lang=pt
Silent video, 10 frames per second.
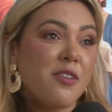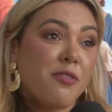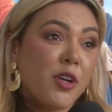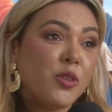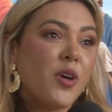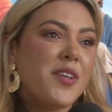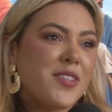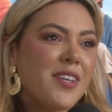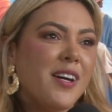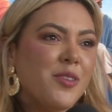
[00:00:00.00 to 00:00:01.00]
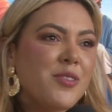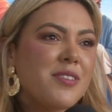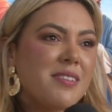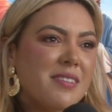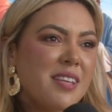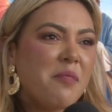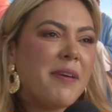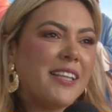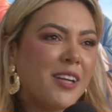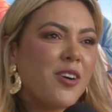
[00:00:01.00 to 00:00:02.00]
Foram dois anos sem
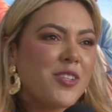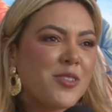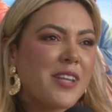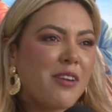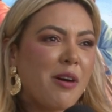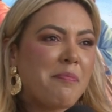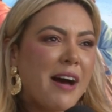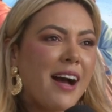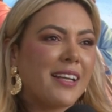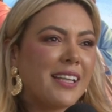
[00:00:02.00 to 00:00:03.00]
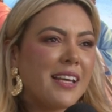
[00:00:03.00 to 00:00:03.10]
Pentecostes no Tagua Parque,